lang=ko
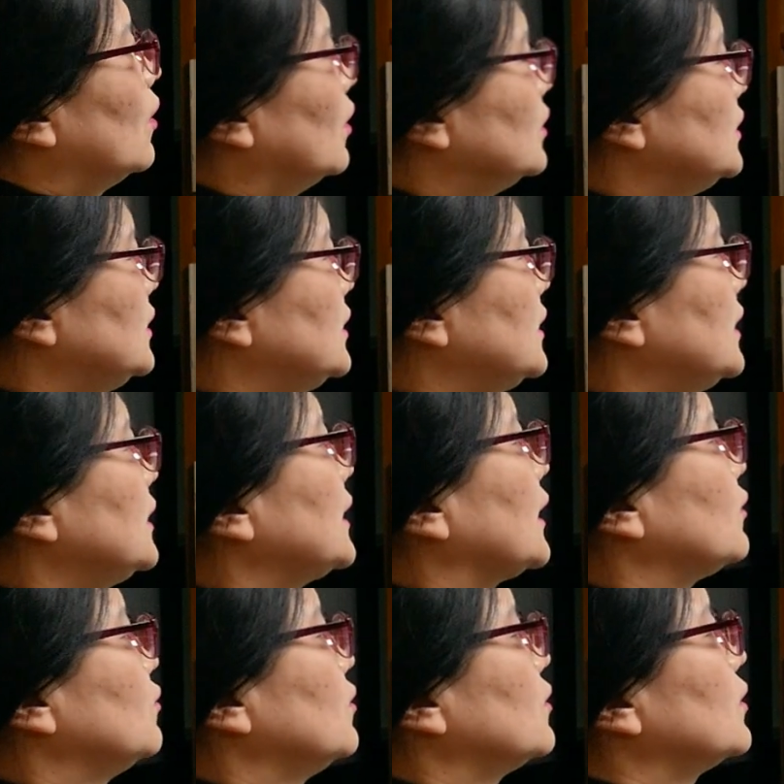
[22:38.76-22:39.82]
어찌
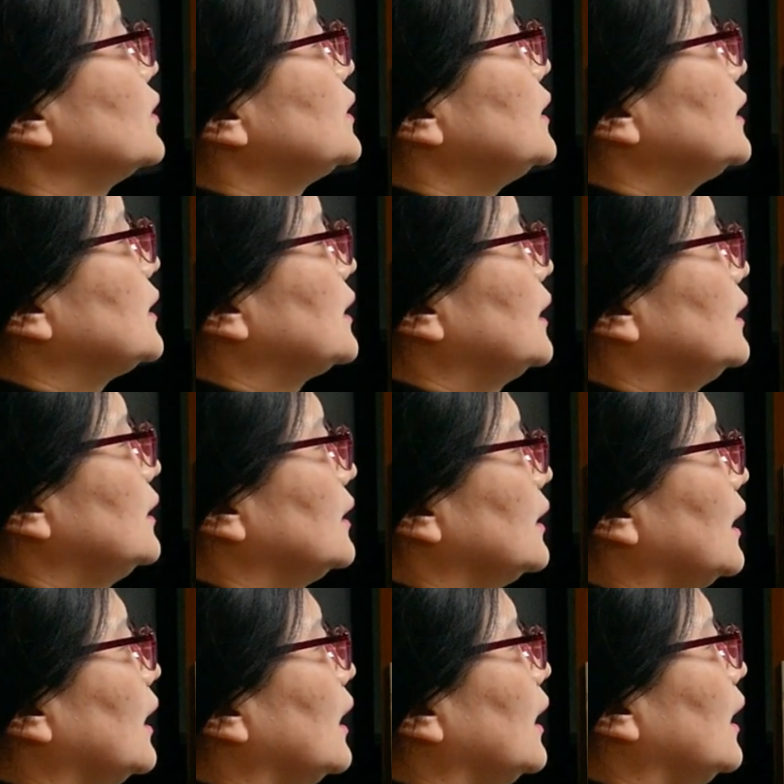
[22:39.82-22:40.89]
다툴 것이
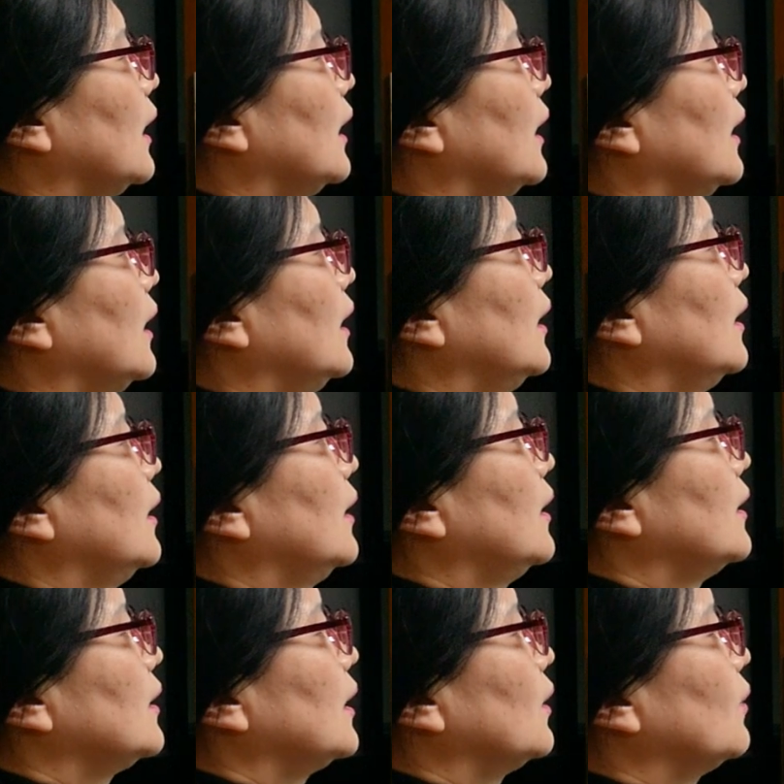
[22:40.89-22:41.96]
있겠는가
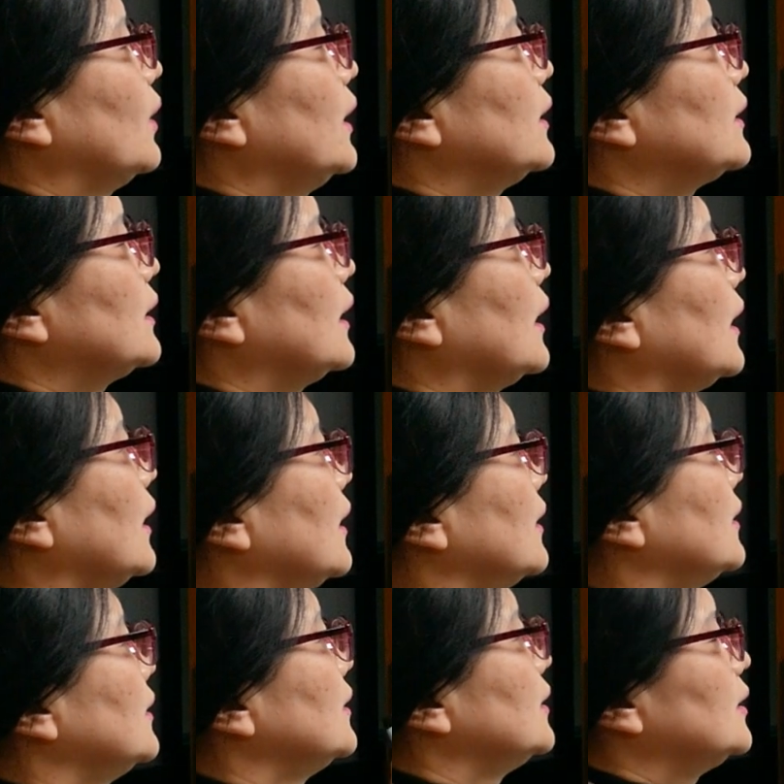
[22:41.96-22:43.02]
라고 하였다.
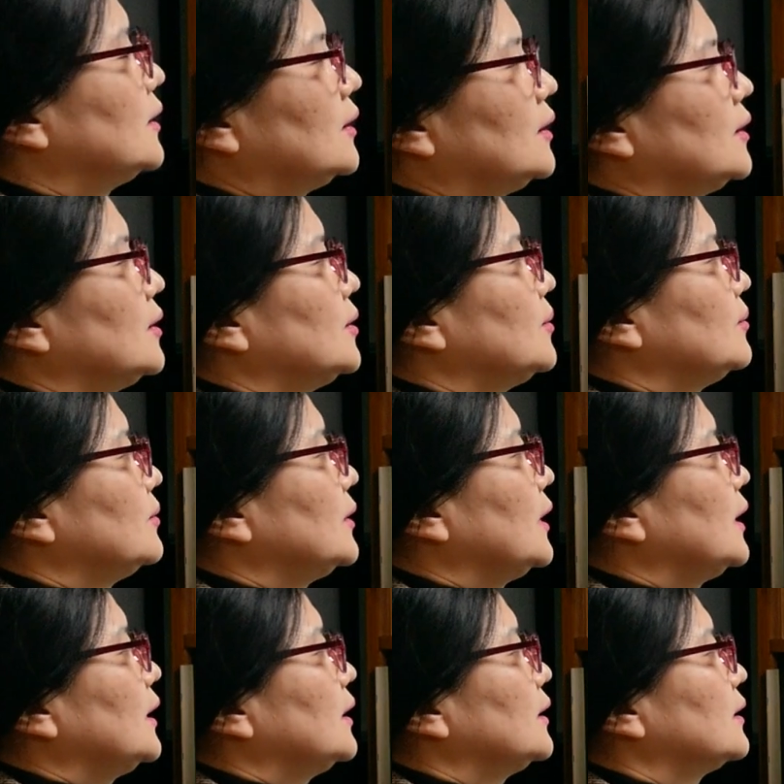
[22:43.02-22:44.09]

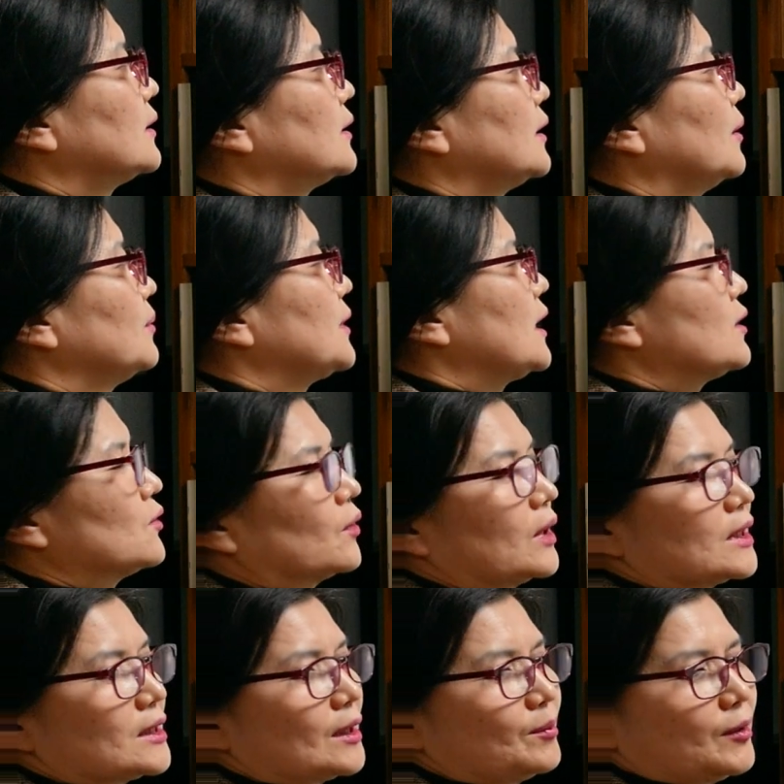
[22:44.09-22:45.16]
네. 그 다음 계속
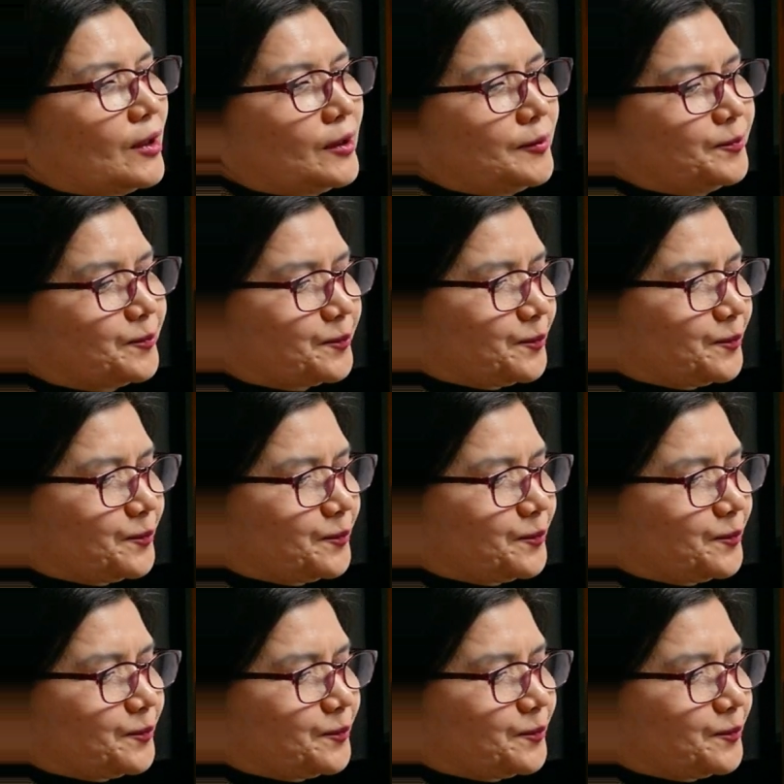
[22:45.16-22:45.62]
가자면